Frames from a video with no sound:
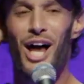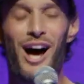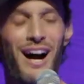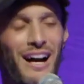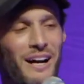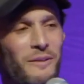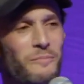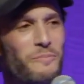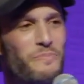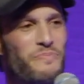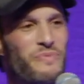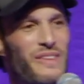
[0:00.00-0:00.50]

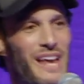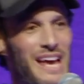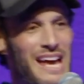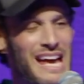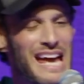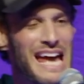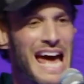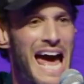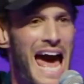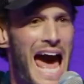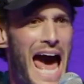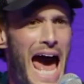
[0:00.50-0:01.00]
Yo.
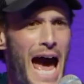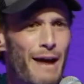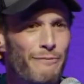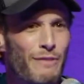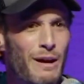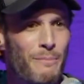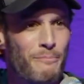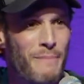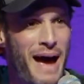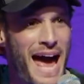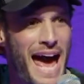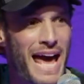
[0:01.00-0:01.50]

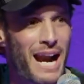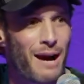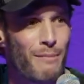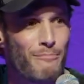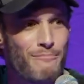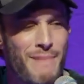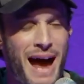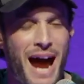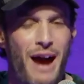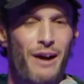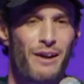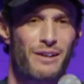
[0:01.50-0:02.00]
tất cả mọi
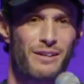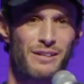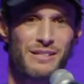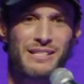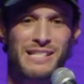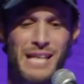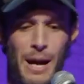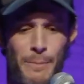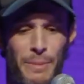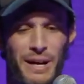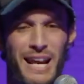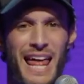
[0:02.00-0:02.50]
đàn ông đều
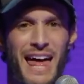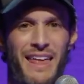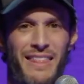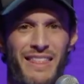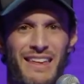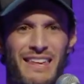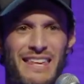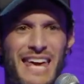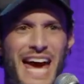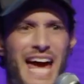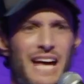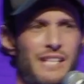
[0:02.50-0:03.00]
vấp ngã đến
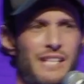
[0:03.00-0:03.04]
đến cái